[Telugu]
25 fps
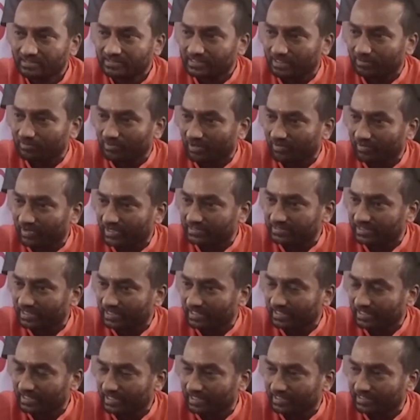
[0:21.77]

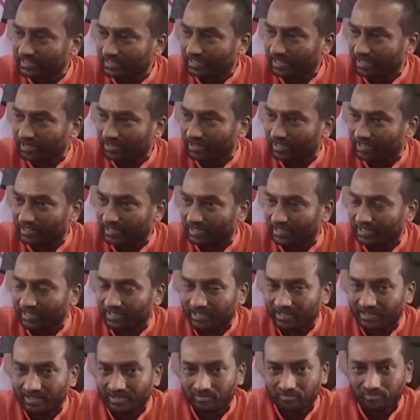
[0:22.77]
సమావేశానికి అధికారులకి
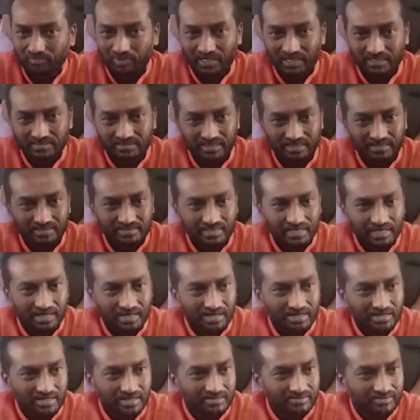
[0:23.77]
పరిచయం
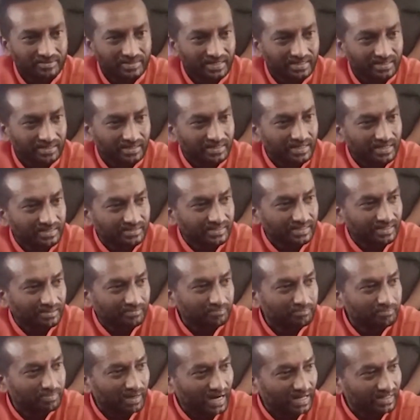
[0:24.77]
చేయాలనేటువంటి కనీస
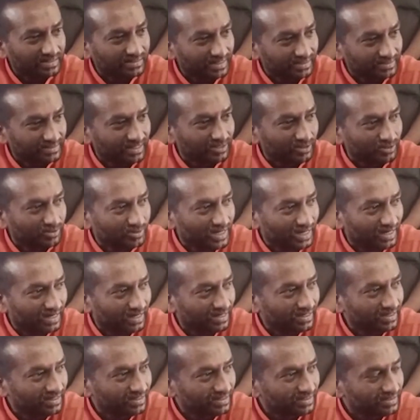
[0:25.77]
బాధ్యతను కూడా
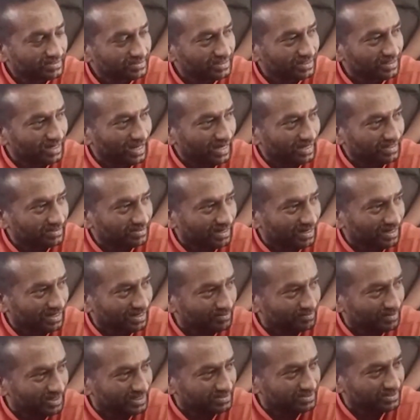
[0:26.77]
జిల్లా
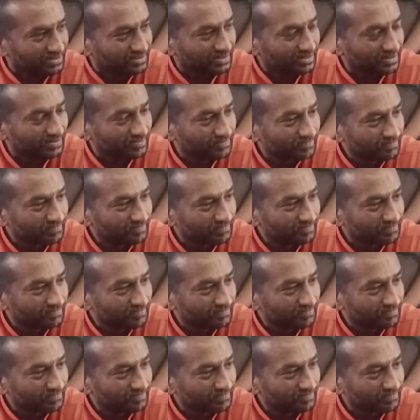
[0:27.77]
యంత్రాంగం మరిచింది